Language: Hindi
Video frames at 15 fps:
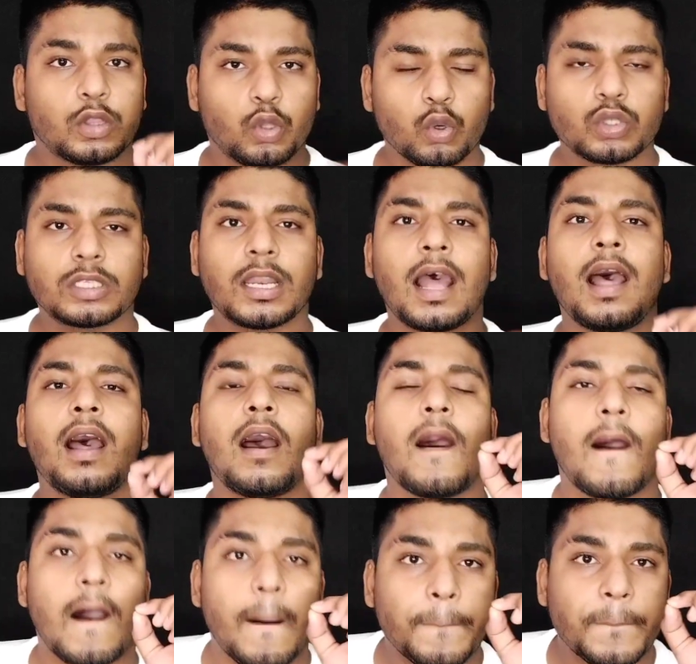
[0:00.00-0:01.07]
दूसरा
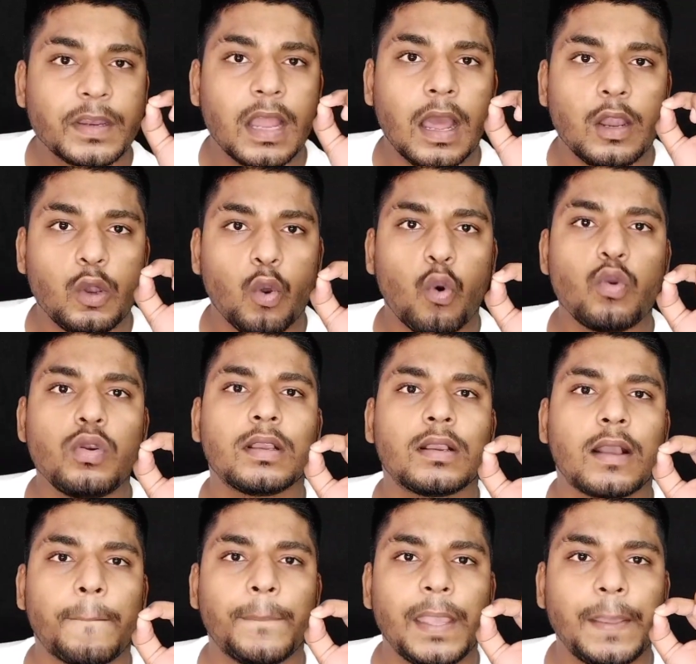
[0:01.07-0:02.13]
अपना लोन
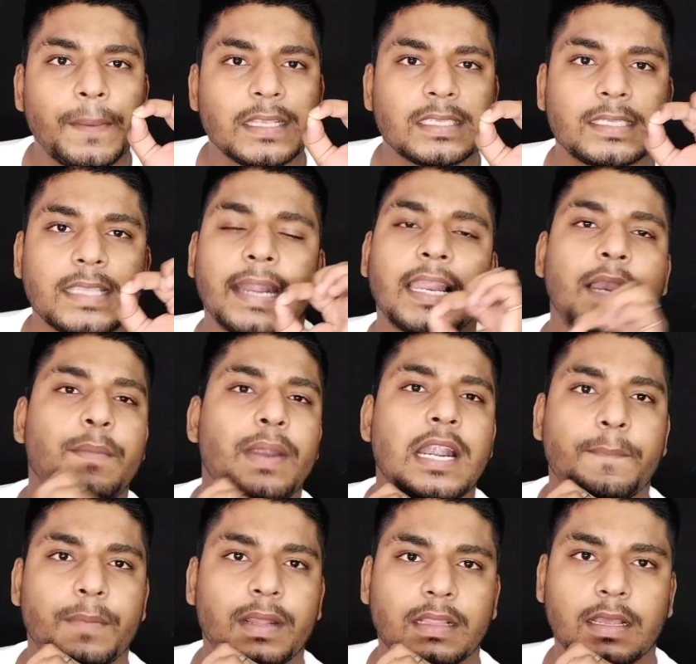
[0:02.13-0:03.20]
कभी भी
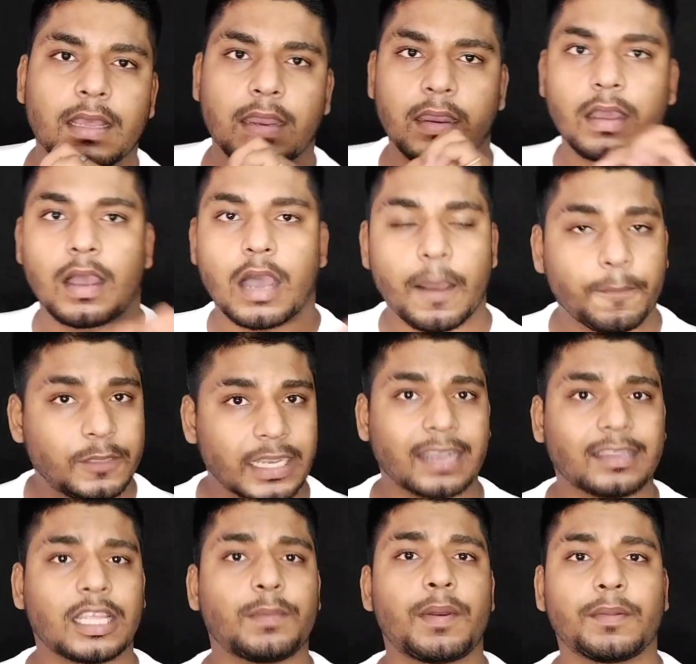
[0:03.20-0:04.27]
सेटलमेंट मत करना अब
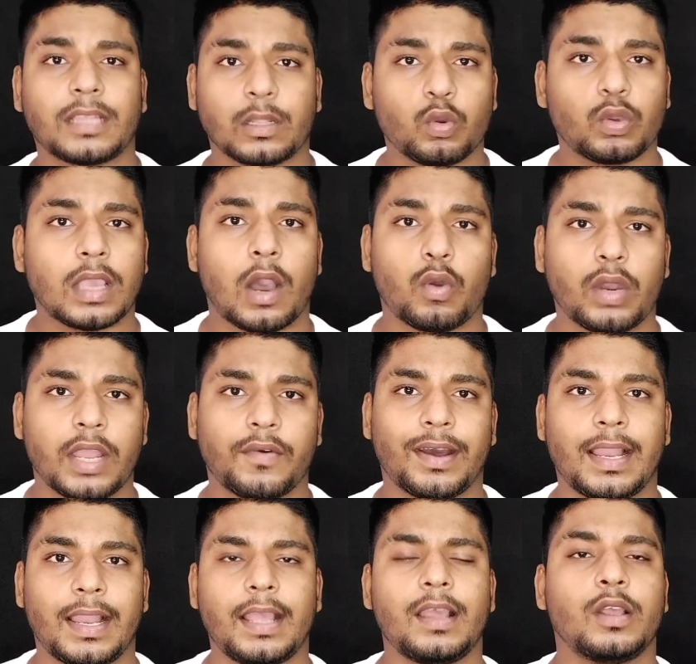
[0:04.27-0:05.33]
ज़्यादातर मैं बता दू क्या होने
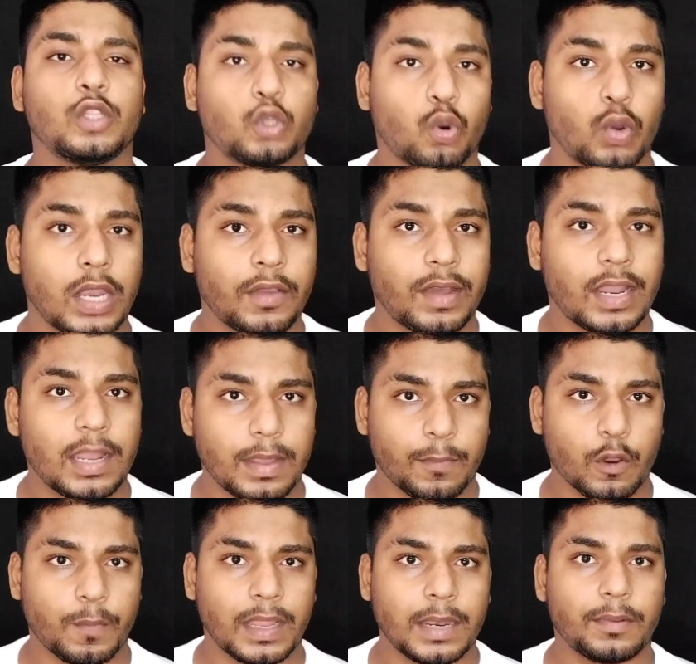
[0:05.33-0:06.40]
वाला है जो होने वाला है मैं
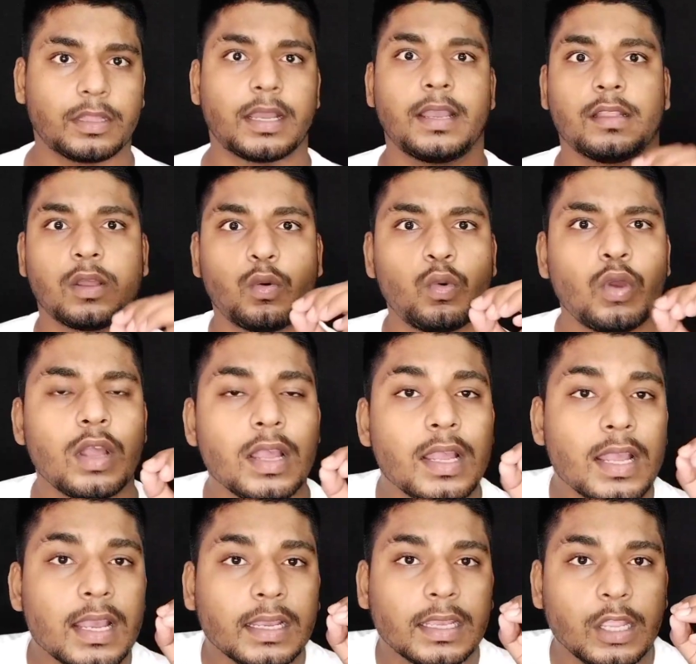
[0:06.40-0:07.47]
आपको पहले बता देता हूं
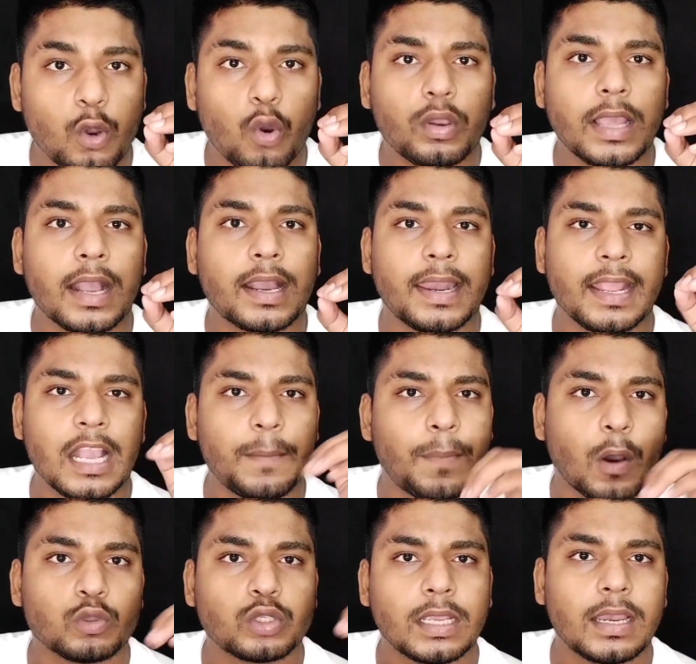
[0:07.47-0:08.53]
कि लोग क्या करेंगे
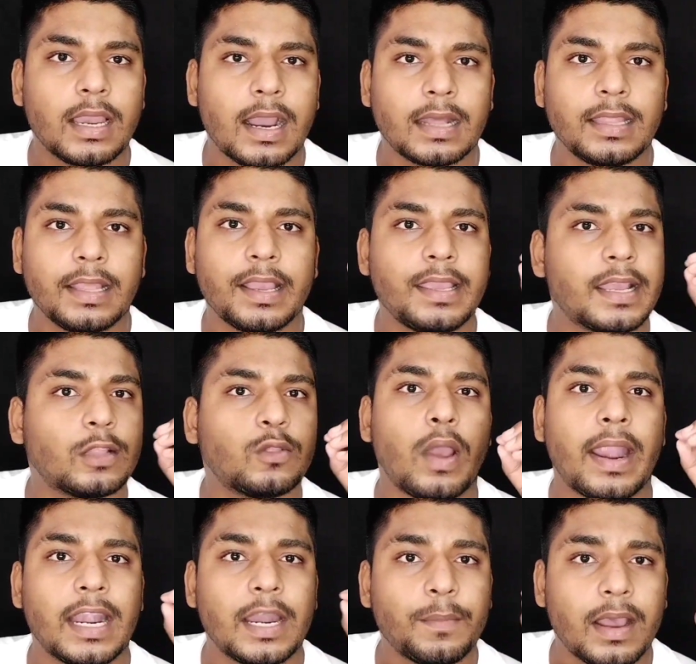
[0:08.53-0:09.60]
बाउंसिंग लगा दी गई है तो
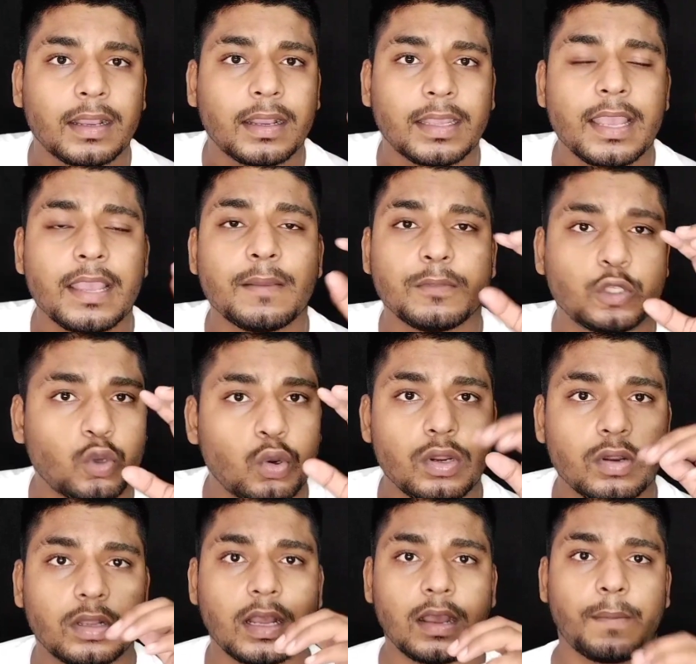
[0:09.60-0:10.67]
एंड में आके जो
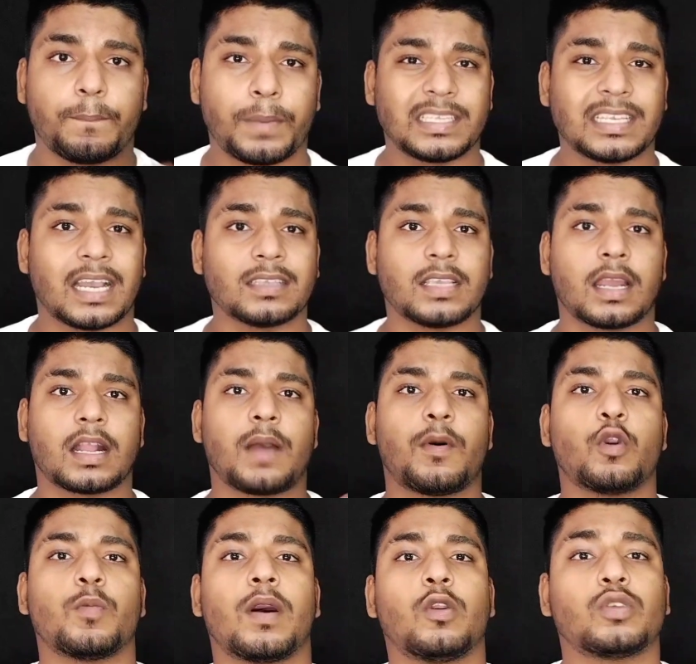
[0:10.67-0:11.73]
इनका पचास हज़ार का
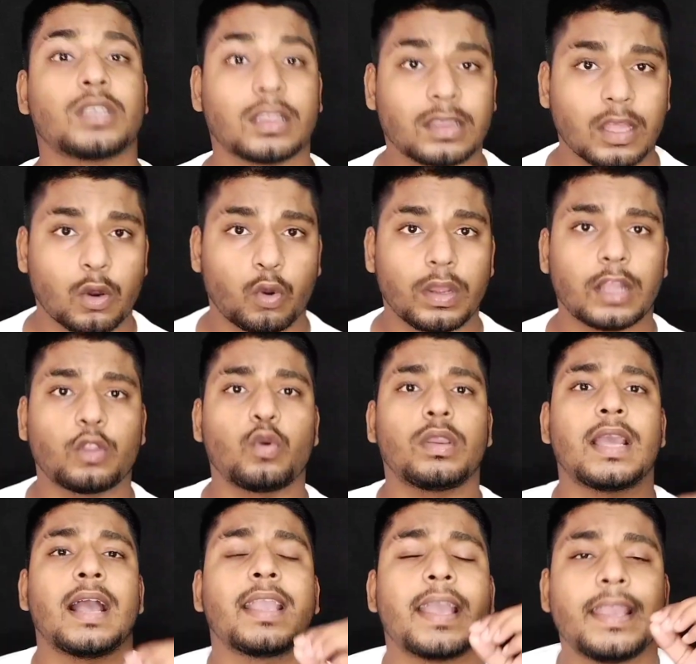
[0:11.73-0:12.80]
अमाउंट मान लो सत्तर हो गया तो
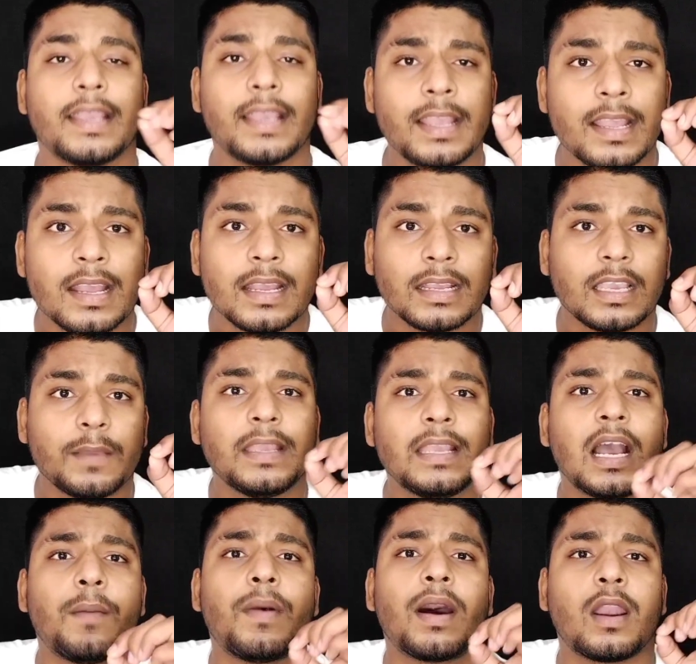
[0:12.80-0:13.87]
क्या कहेंगे कि
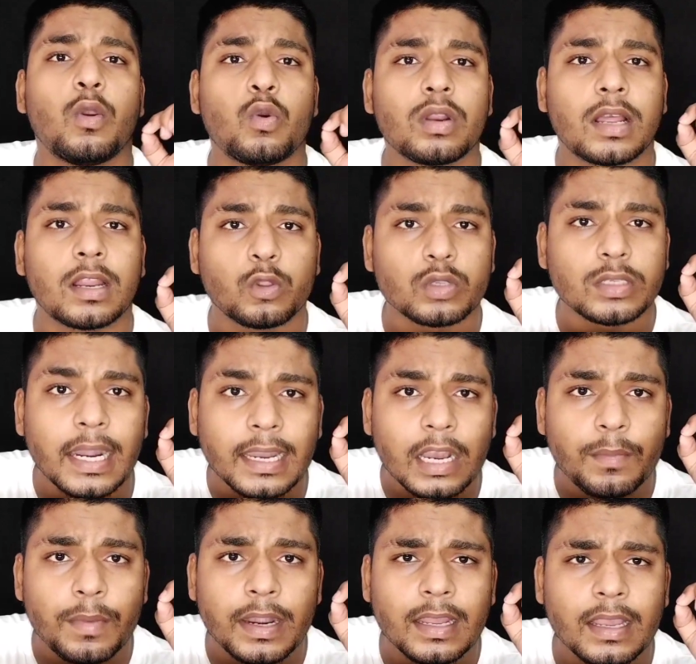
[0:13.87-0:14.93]
भैया हमारा लोन कर दो
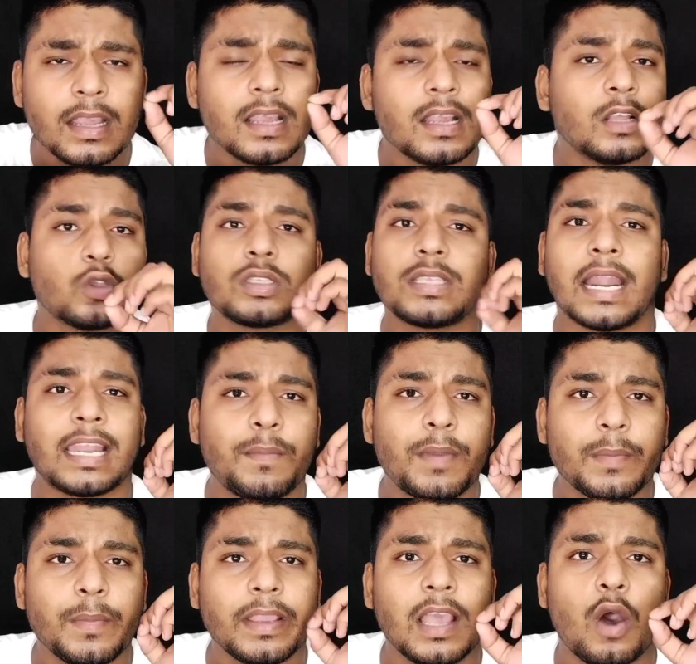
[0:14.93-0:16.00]
सेटलमेंट तो
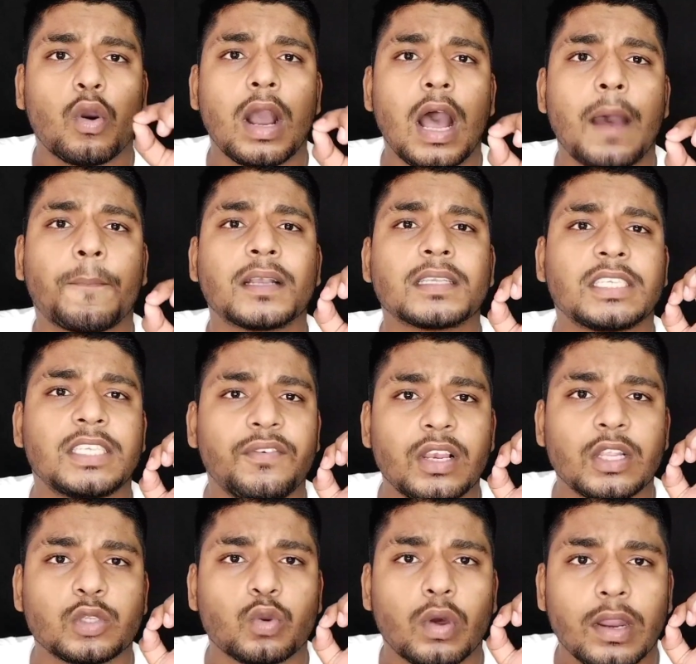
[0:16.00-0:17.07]
सेटलमेंट में क्या होगा आपका
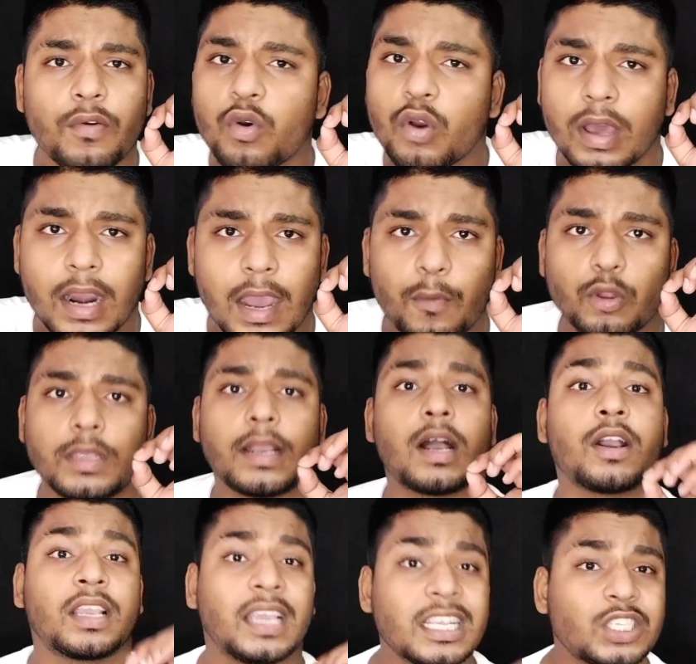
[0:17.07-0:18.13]
सिविल स्कोर है वो खराब हो जाएगा
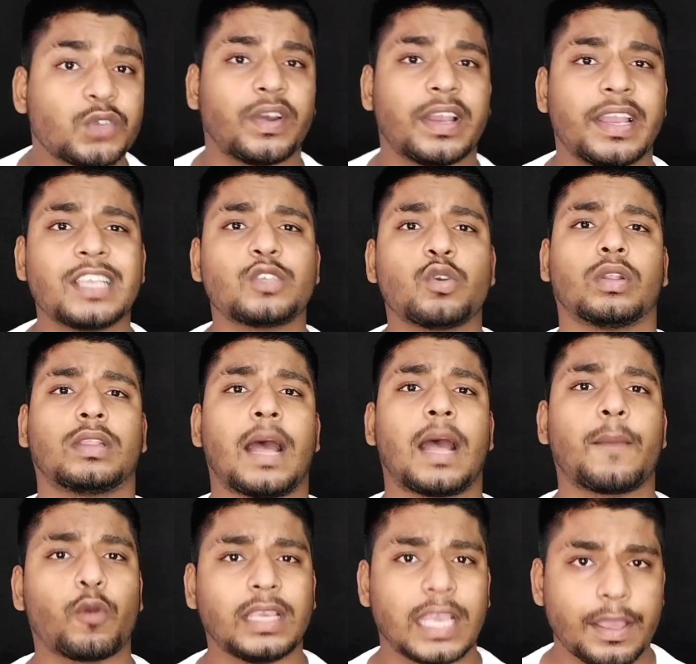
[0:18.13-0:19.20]
किस वजह से होता है
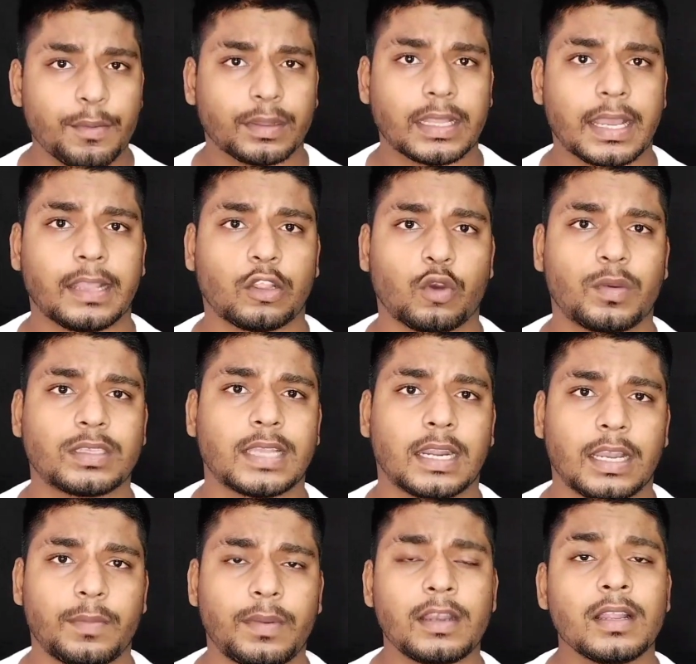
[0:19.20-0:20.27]
आपको यही बता देता हूं मैं
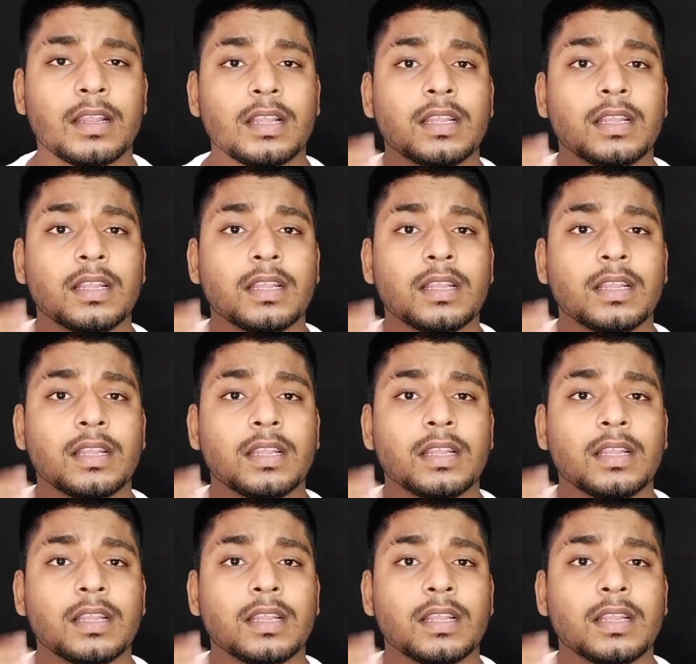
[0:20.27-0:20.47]
सेटलमेंट